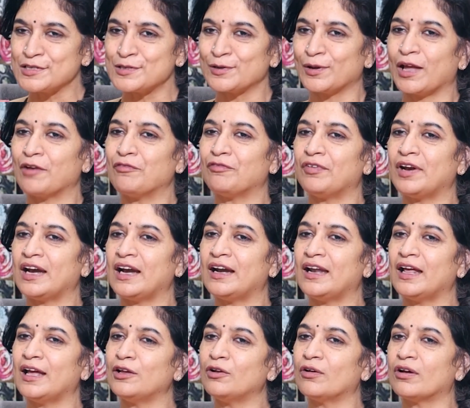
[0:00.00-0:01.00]
సో
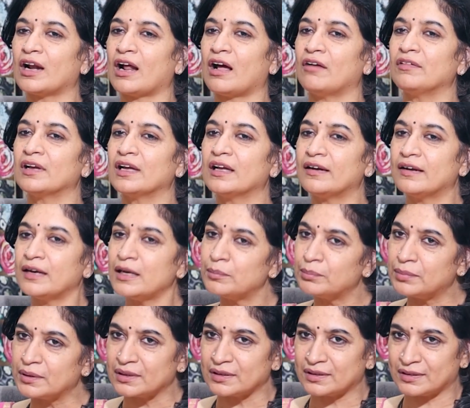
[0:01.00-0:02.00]
ఎవ్రీడే యు ఆర్ హ్యావింగ్ అ
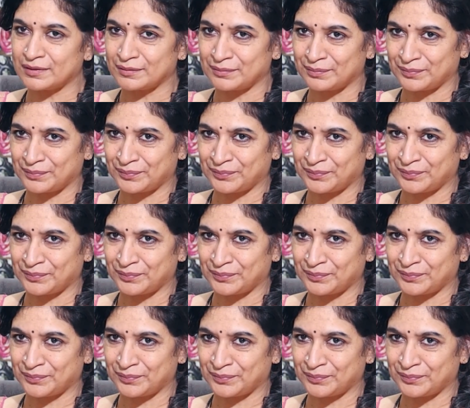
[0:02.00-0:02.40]
రీబర్త్